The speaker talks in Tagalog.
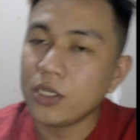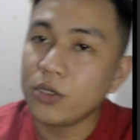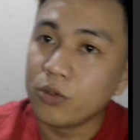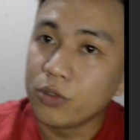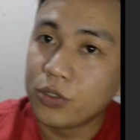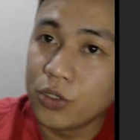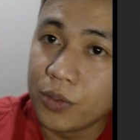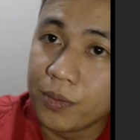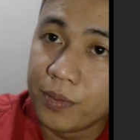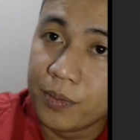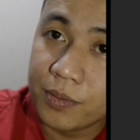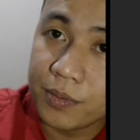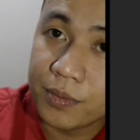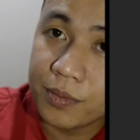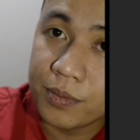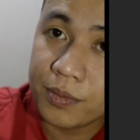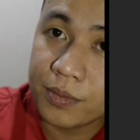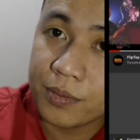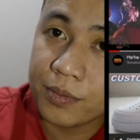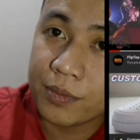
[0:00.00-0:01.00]
YouTube.
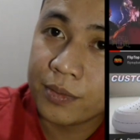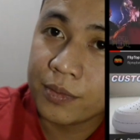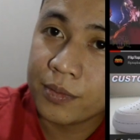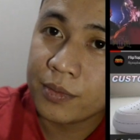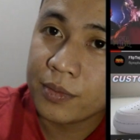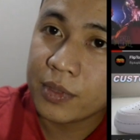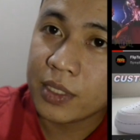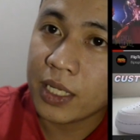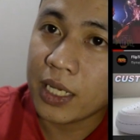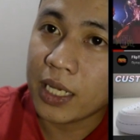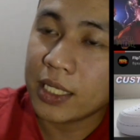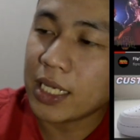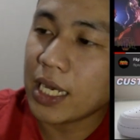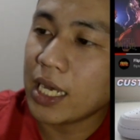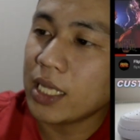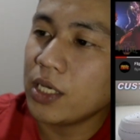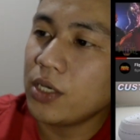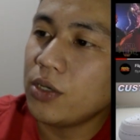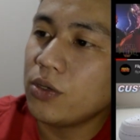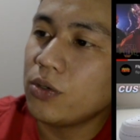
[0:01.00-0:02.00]
sa
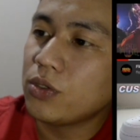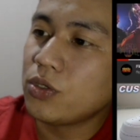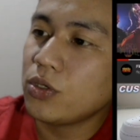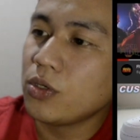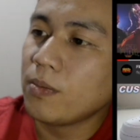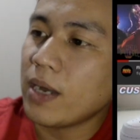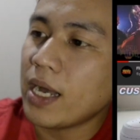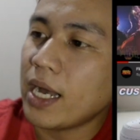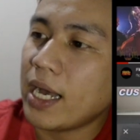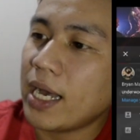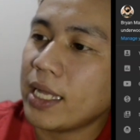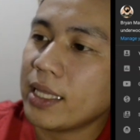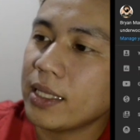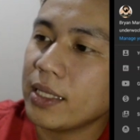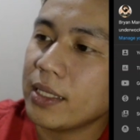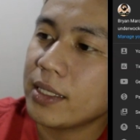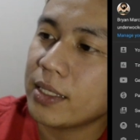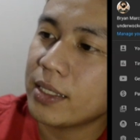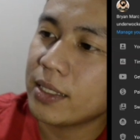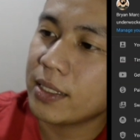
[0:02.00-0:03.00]
ating YouTube at,
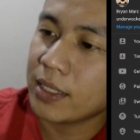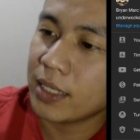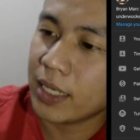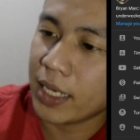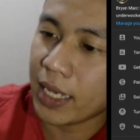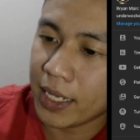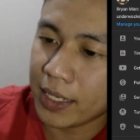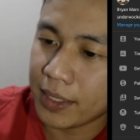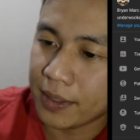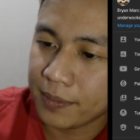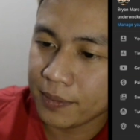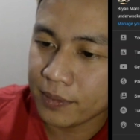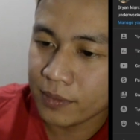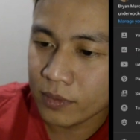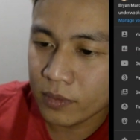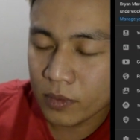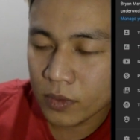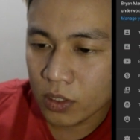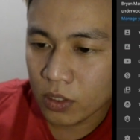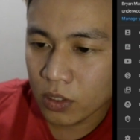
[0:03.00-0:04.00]
ayan,
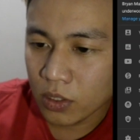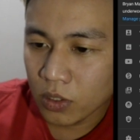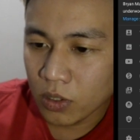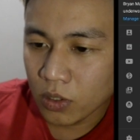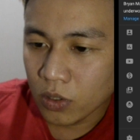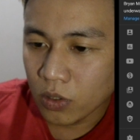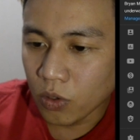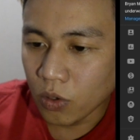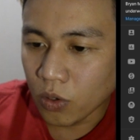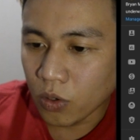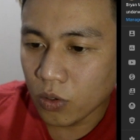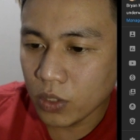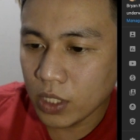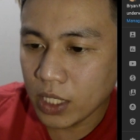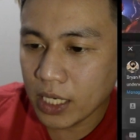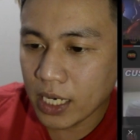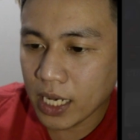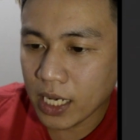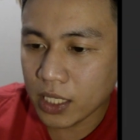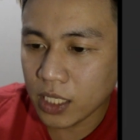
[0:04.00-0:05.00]

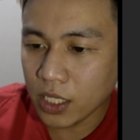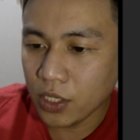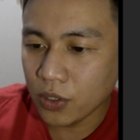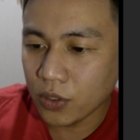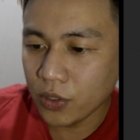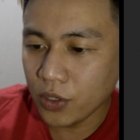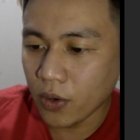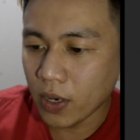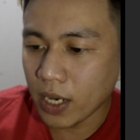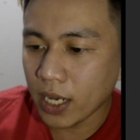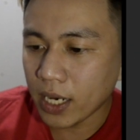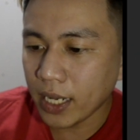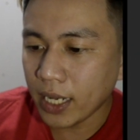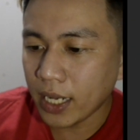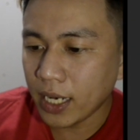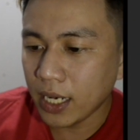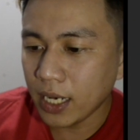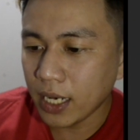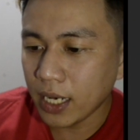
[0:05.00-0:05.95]
kukunin natin yung URL